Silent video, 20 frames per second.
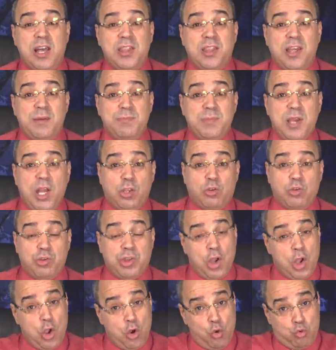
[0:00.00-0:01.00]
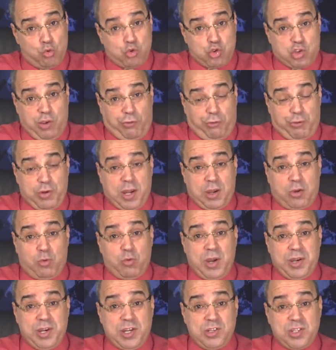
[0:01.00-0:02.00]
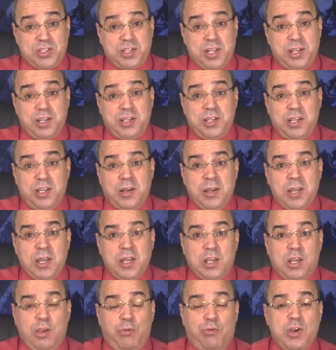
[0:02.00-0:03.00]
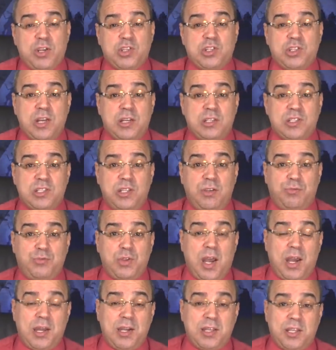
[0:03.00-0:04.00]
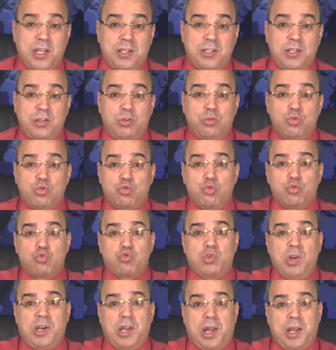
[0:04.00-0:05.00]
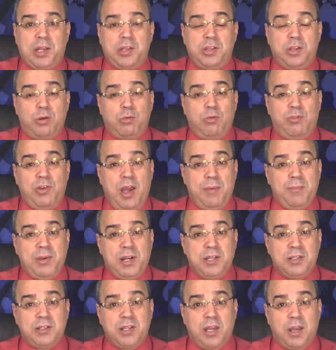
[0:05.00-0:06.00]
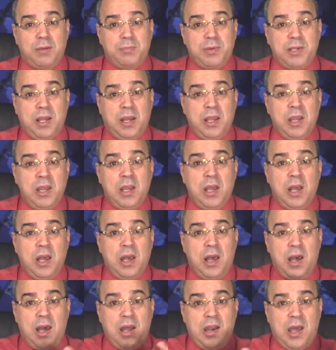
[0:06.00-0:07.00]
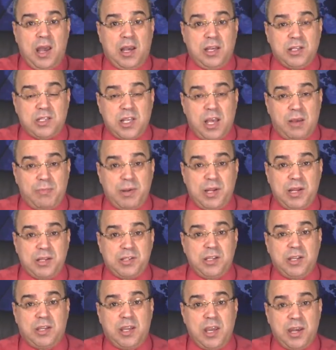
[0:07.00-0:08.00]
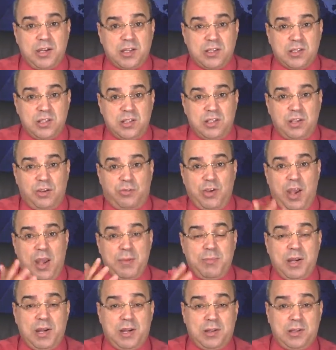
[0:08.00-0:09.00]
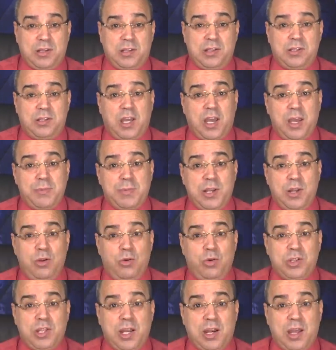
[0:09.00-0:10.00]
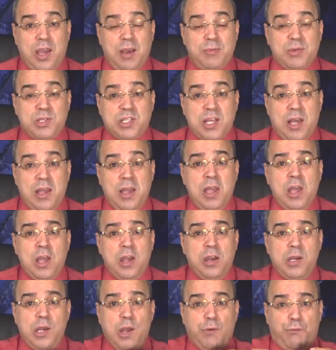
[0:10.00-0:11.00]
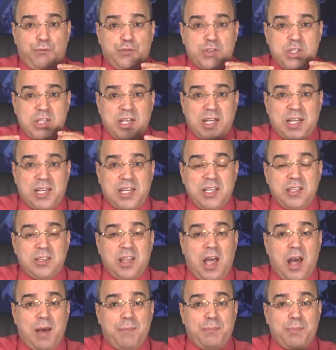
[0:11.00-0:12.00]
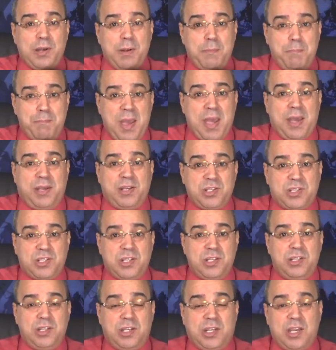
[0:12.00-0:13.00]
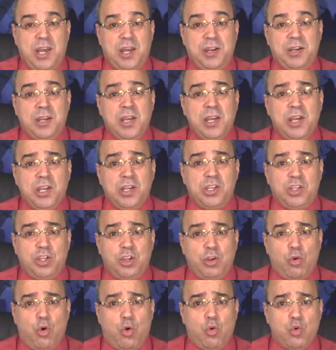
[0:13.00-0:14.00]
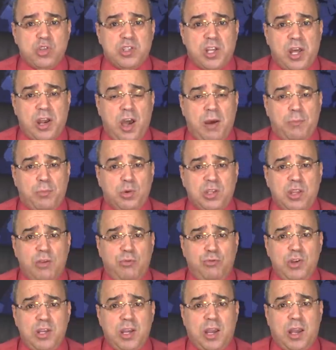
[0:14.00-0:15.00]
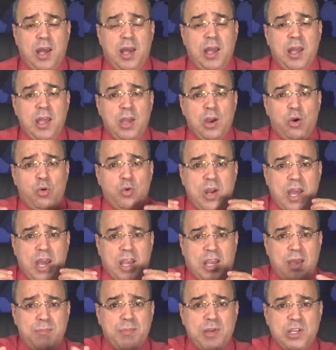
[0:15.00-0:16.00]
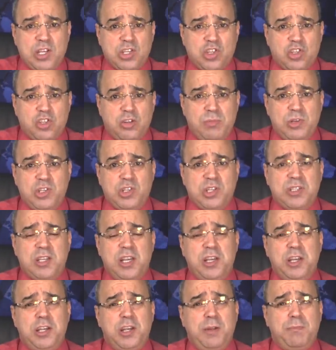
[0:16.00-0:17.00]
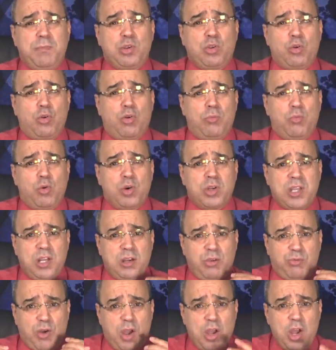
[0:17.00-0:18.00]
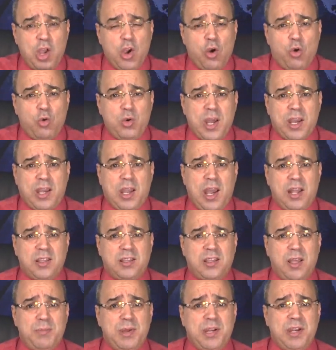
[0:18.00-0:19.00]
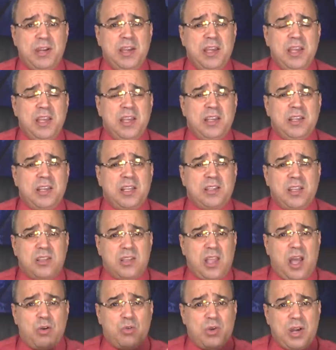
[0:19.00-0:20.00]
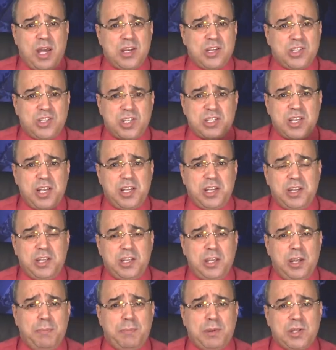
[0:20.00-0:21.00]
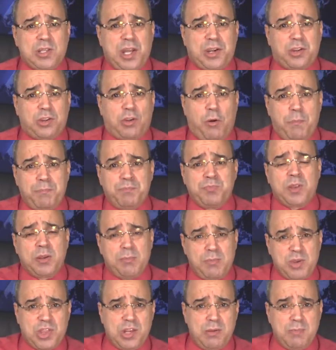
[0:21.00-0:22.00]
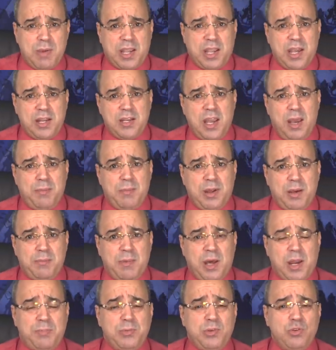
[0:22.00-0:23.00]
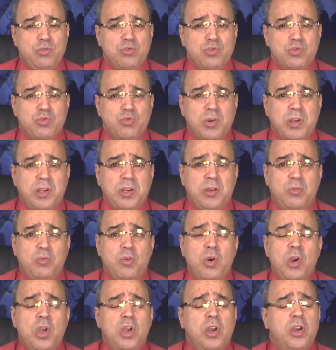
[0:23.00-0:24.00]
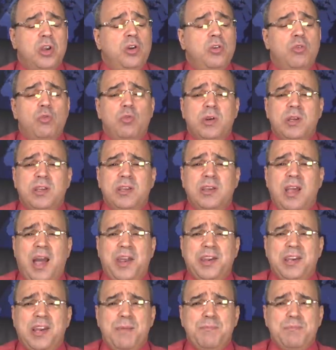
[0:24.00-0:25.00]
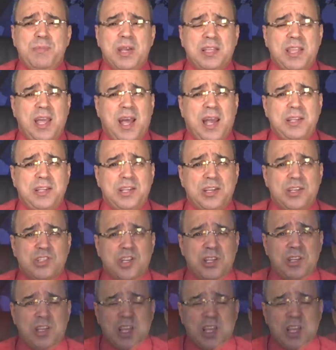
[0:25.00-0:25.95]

هذا لم يحدث وشفنا أخواننا الجزائريين كيفاش استفتاء على تعديل الدستور شكون راه يديروا في الحملة الانتخابية الأحزاب التي كانت تدير في حملة الانتخابية العهدة الخامسة نفس الخطاب البائس اللي كان يديروه وزراء بوتفليقة هناك من يشتم الجزائريين بطرق مختلفة هناك حتى من يتطاول على الجزائريين بطردهم مثل ما كان يعمل عمارة بن يونس وغيره غيره يعني لم يتغير شيء